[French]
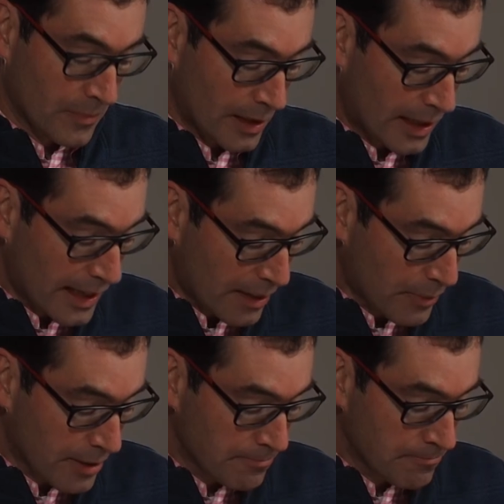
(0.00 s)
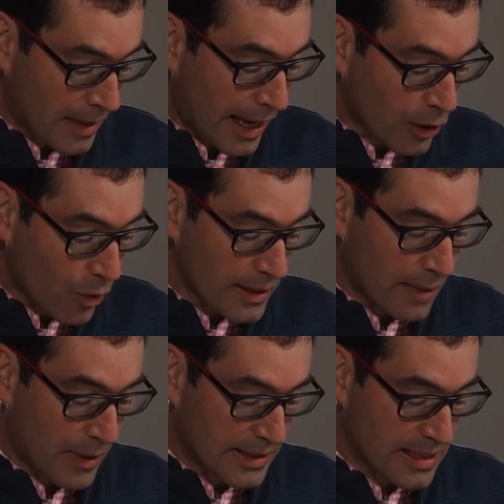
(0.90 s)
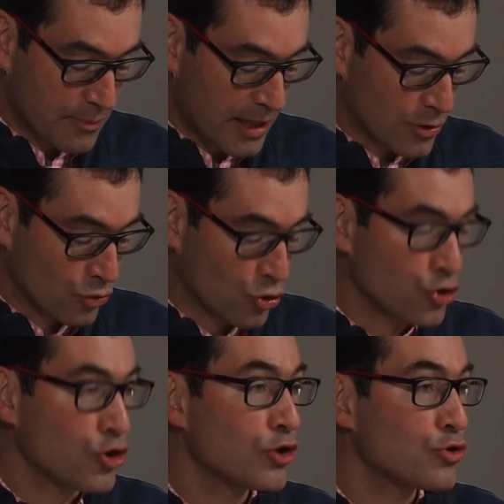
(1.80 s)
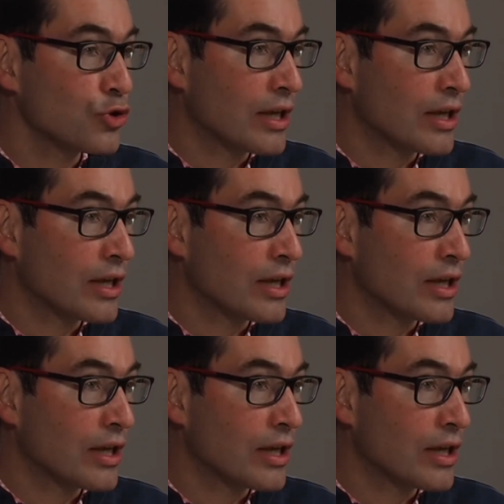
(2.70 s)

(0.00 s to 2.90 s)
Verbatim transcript: Également, accroître la participation de jeunes du